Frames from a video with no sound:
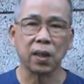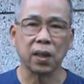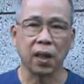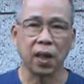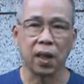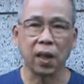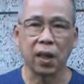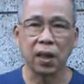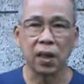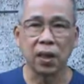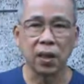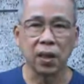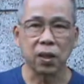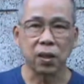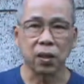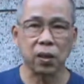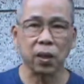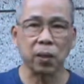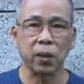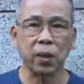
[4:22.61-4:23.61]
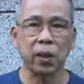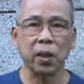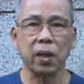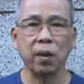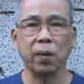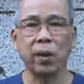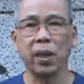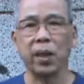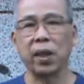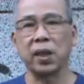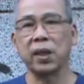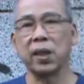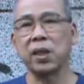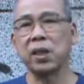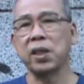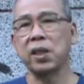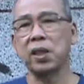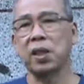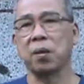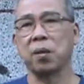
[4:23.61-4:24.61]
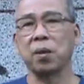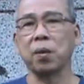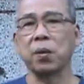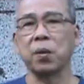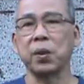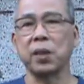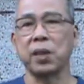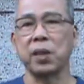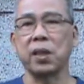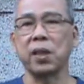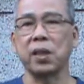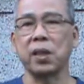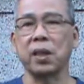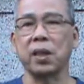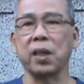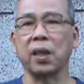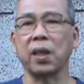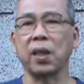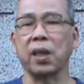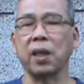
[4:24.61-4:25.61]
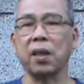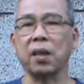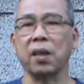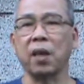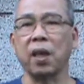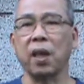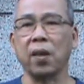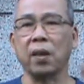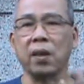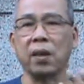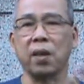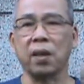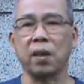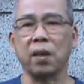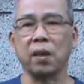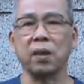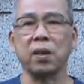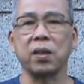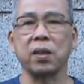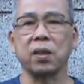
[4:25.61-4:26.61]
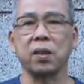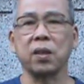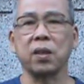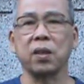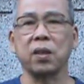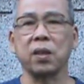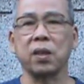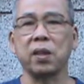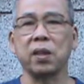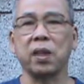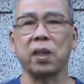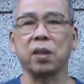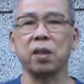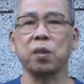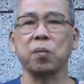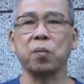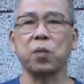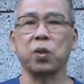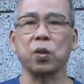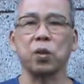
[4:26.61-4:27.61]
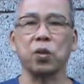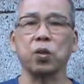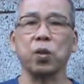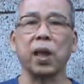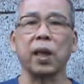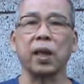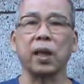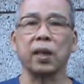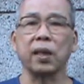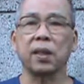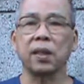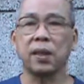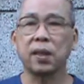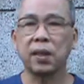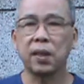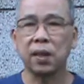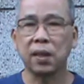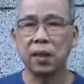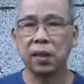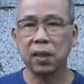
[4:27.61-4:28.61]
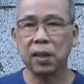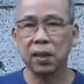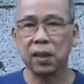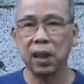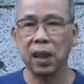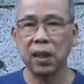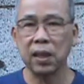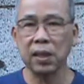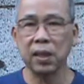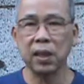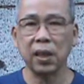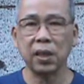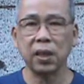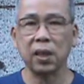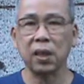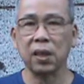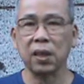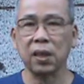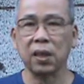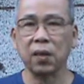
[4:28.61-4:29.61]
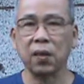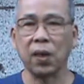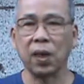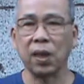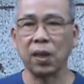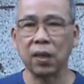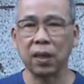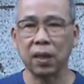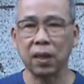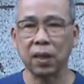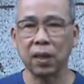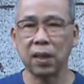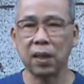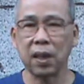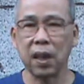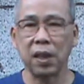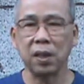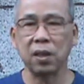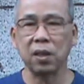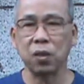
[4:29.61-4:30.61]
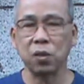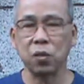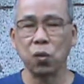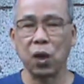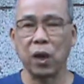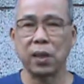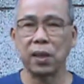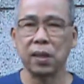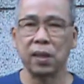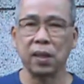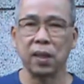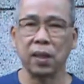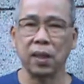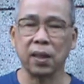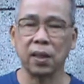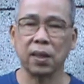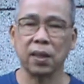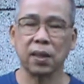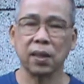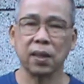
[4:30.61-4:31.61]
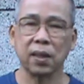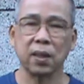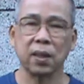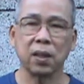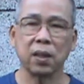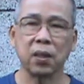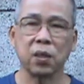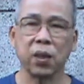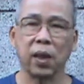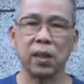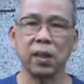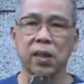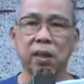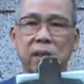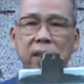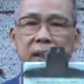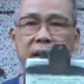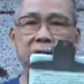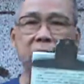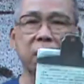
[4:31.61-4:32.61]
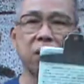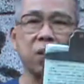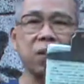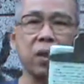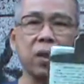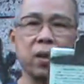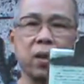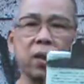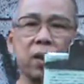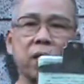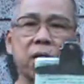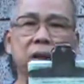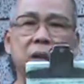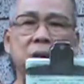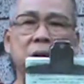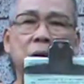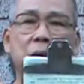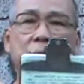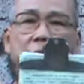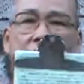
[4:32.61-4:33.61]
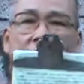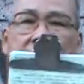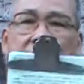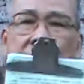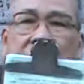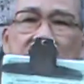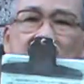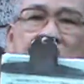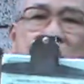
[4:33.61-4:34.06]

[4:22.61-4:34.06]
啊，所以我认为哈，年轻人，我鼓励年轻人哈，老年人已经行将就木就算了，你还是年轻人的话，赶紧抓紧啊，抓紧你的青春，锻炼一下